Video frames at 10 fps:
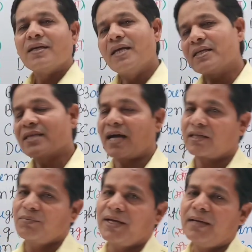के
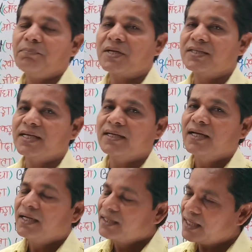साथ में है
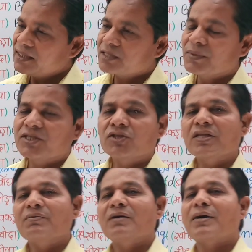प्रेजेंट टेंस में
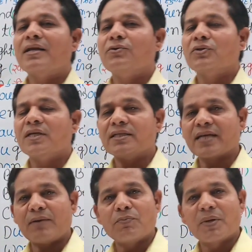जितने भी हमारे होते हैं
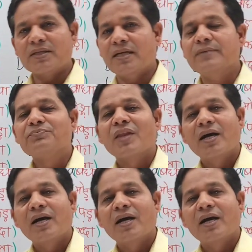चाहे वो प्रेजेंट